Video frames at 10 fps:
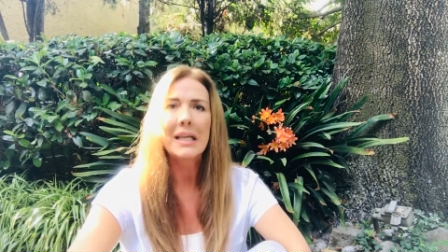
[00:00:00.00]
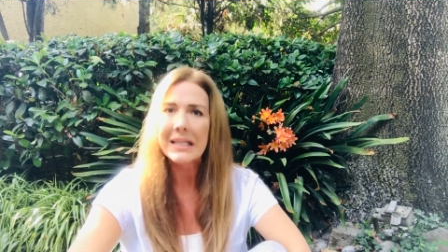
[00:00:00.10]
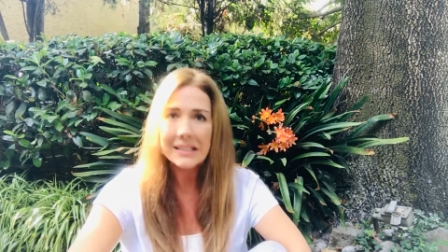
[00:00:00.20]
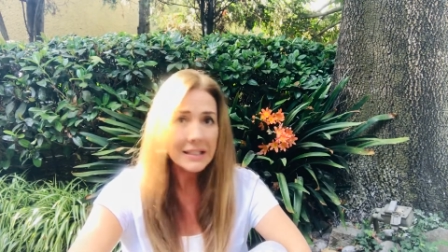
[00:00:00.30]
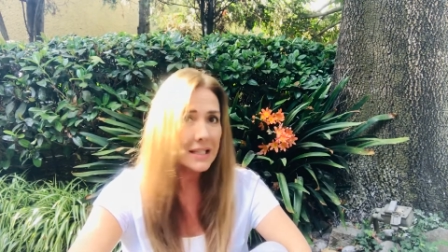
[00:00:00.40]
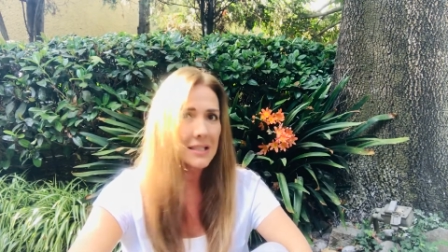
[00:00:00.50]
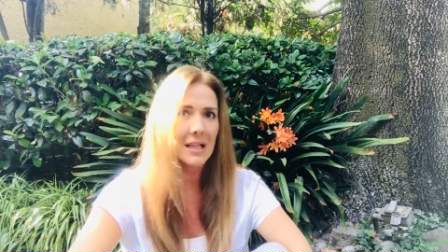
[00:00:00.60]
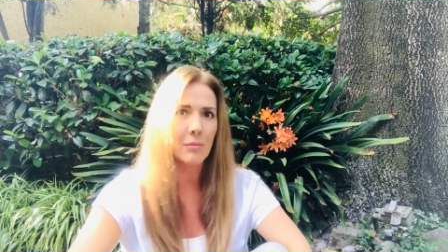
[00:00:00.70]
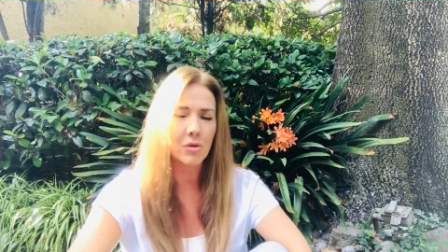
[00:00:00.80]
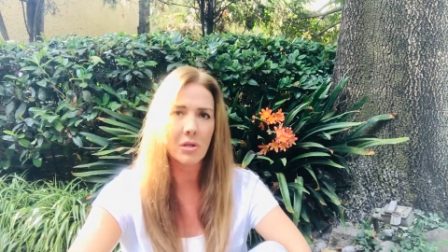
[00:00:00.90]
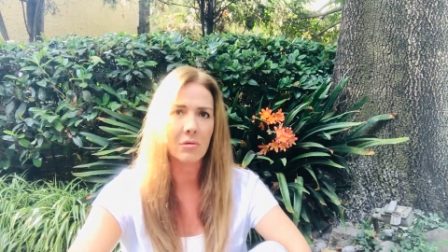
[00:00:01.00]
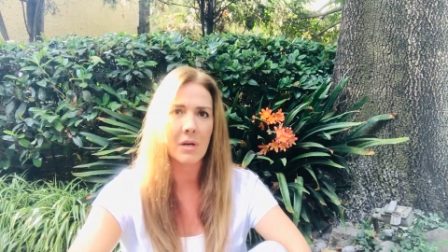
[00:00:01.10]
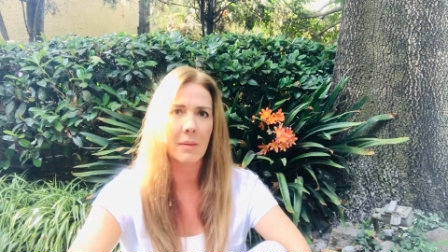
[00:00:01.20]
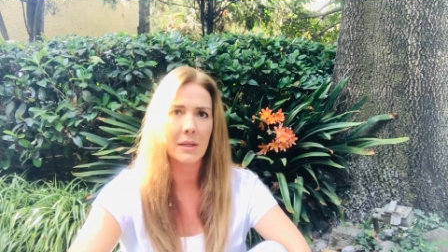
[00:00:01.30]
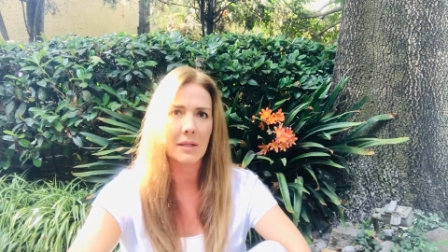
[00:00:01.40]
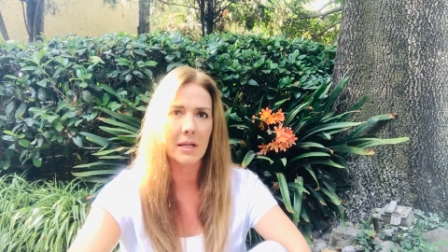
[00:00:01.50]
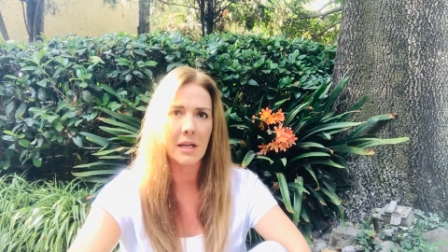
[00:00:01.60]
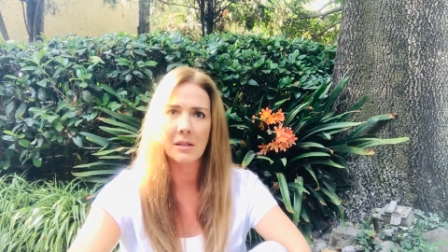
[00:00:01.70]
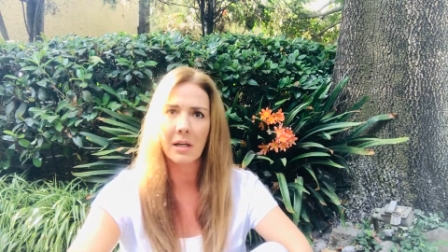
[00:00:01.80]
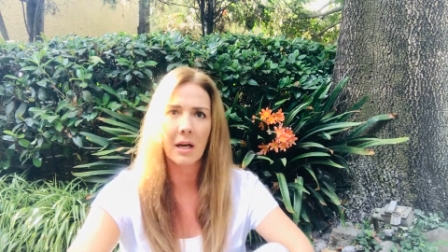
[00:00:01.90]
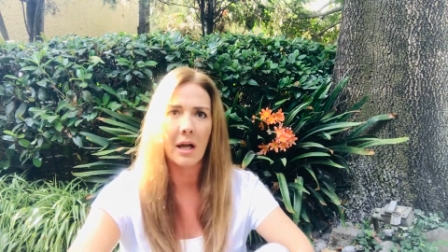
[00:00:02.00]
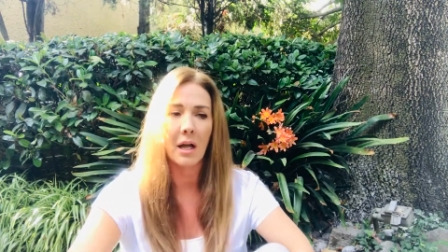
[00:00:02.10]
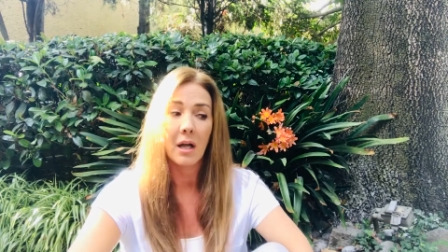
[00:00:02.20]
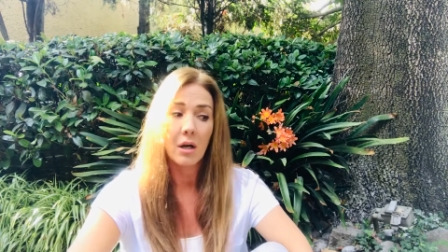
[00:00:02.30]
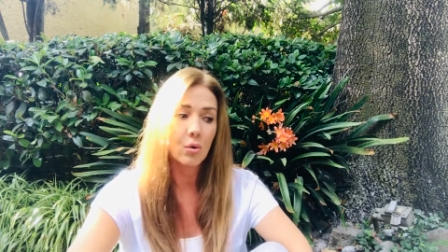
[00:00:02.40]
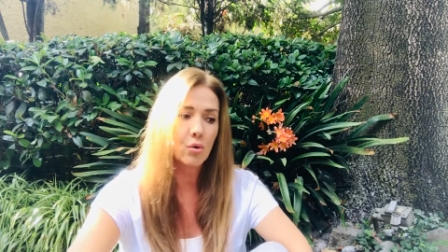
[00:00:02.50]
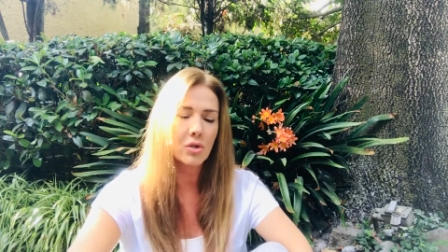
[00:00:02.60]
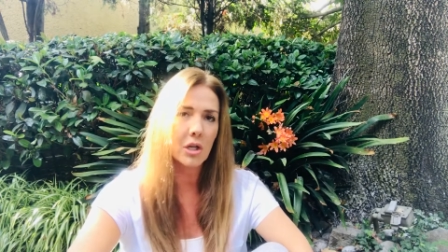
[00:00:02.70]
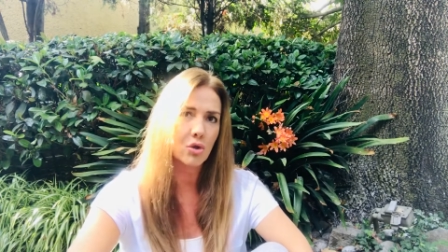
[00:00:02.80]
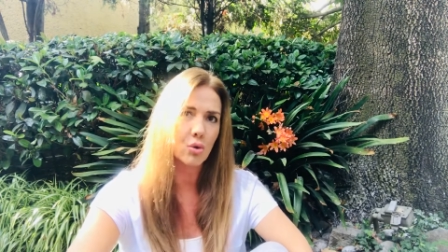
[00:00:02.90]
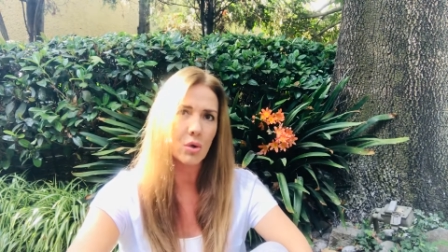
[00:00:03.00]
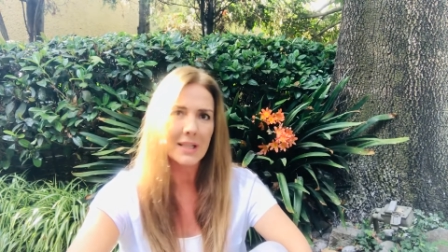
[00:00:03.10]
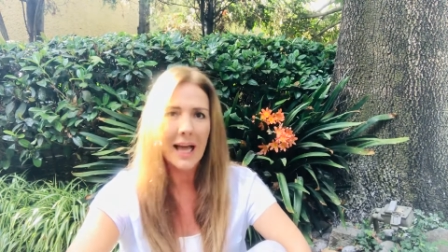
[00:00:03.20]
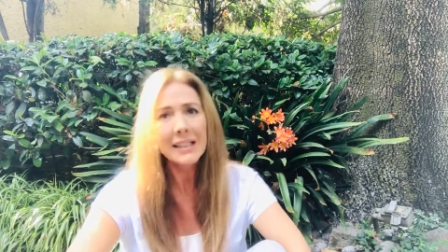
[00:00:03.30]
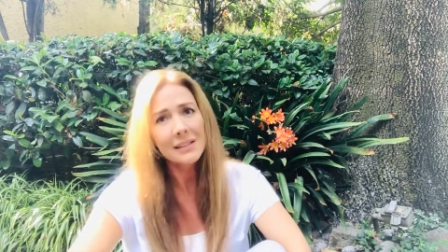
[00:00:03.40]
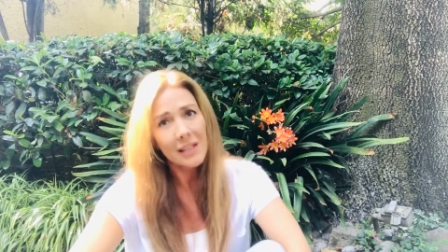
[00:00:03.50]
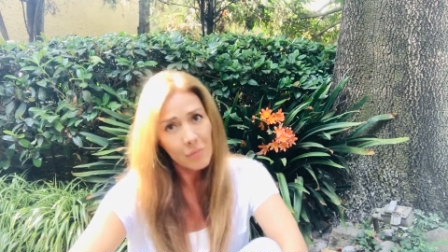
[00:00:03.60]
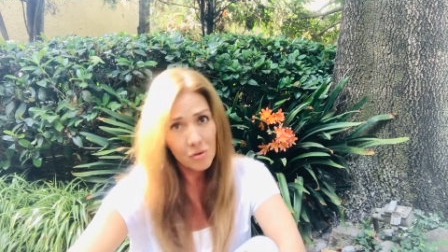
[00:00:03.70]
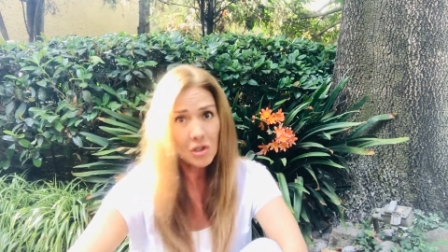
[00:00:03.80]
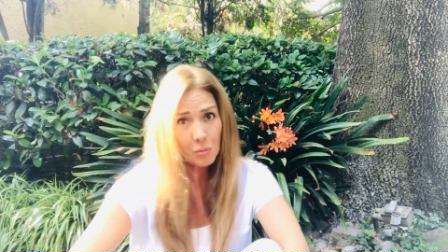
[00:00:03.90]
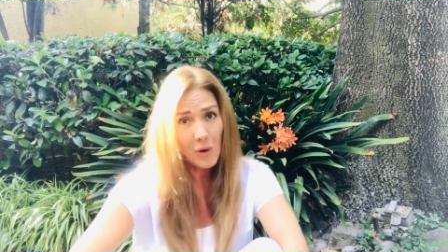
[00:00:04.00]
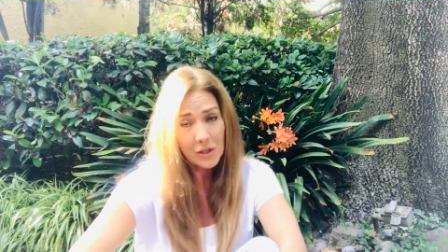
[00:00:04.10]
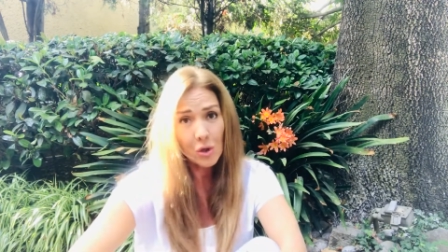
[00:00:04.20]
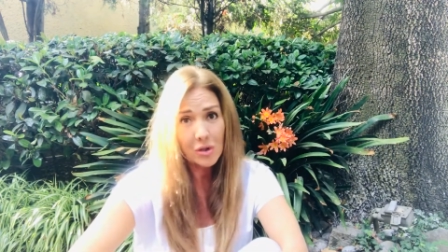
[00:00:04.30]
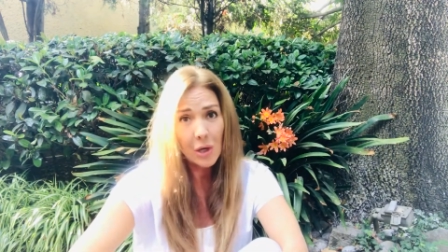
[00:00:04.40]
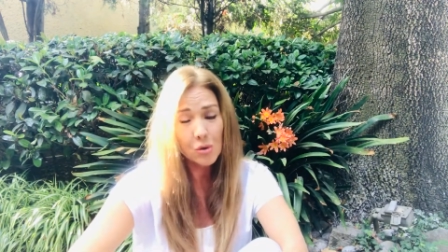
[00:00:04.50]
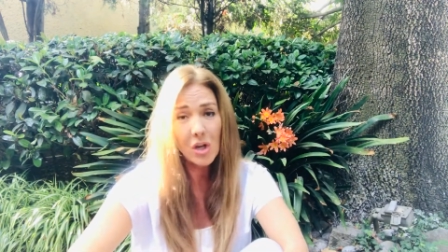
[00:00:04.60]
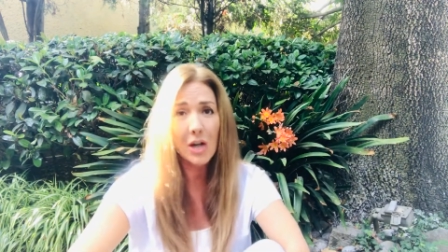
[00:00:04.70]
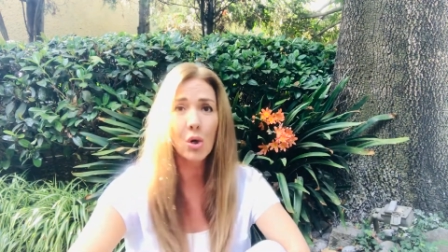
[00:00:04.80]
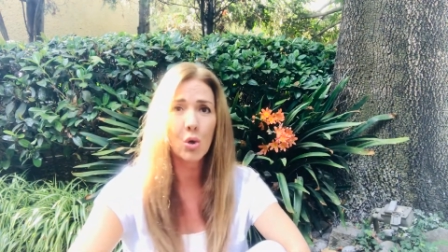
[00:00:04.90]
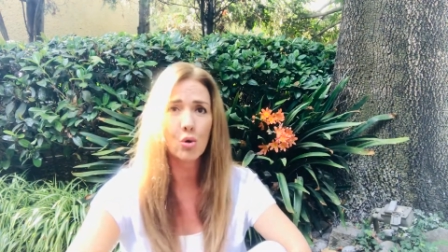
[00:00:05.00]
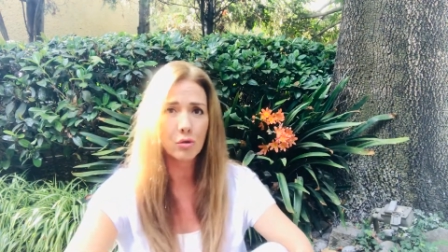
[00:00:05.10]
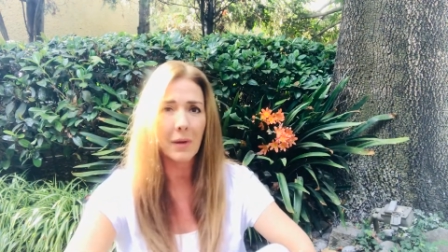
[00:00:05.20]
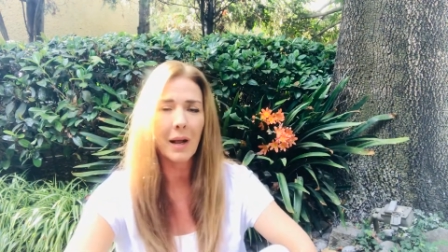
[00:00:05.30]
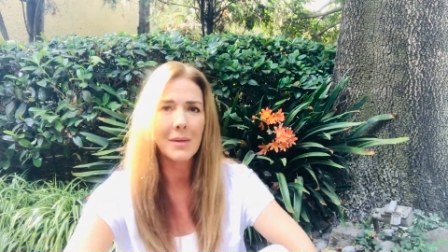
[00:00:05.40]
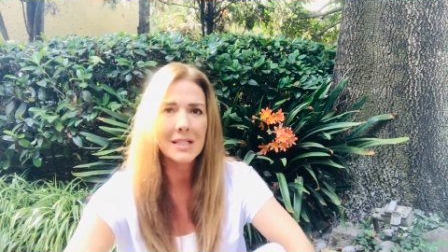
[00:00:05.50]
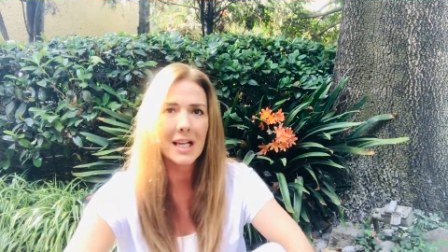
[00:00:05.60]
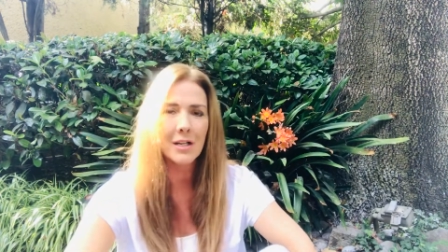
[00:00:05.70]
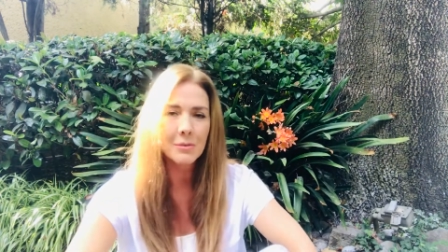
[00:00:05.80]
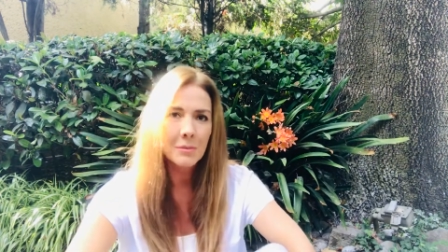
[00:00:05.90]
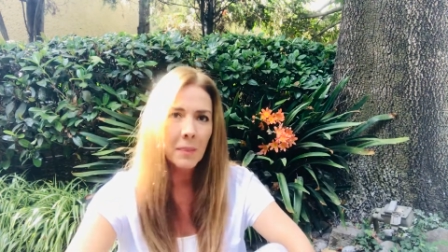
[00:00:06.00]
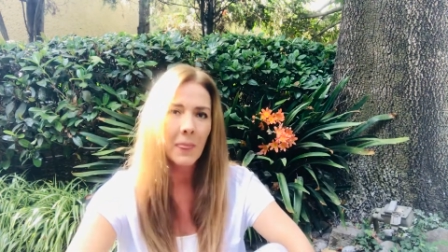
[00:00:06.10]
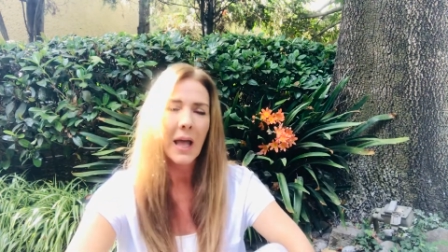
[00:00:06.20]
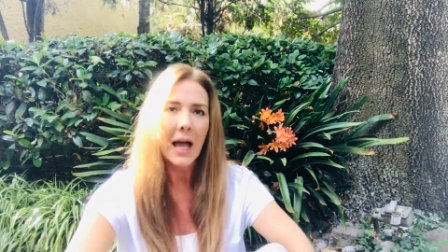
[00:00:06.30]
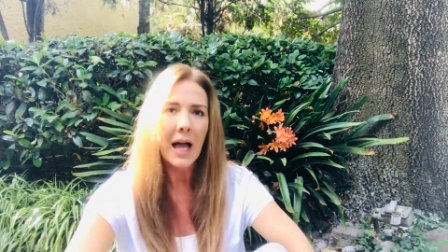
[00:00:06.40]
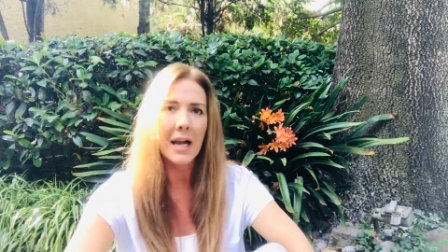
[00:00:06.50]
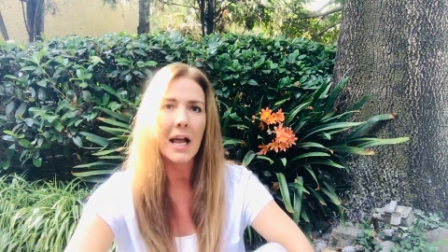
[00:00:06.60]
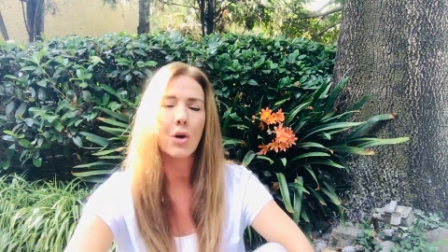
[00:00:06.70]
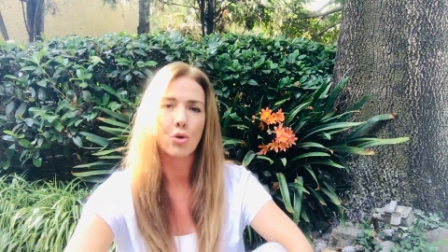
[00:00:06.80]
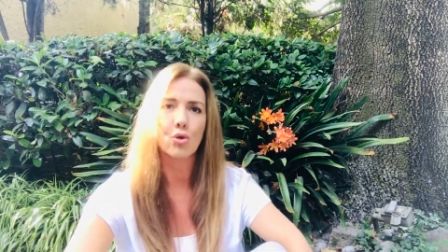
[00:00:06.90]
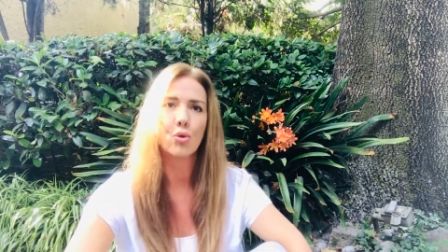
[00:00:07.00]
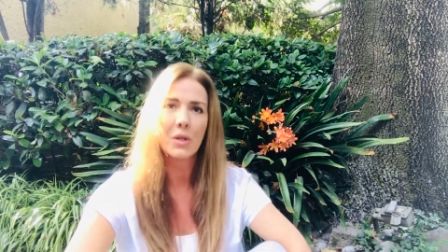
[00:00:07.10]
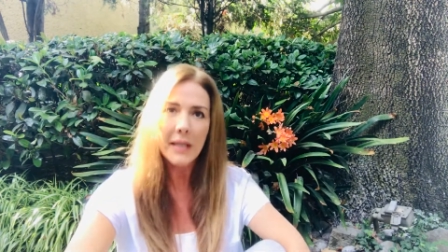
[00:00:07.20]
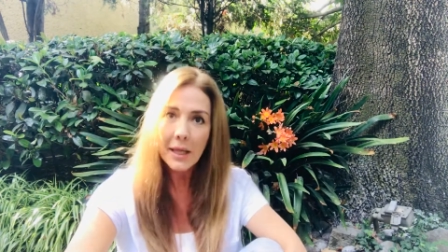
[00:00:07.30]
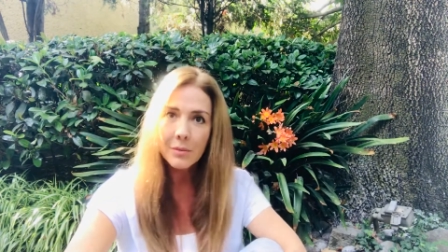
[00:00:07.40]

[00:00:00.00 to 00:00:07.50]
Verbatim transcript: y sí estamos en una batalla entre la luz y la oscuridad y estamos dispuestos a luchar con luz para vencer a la oscuridad.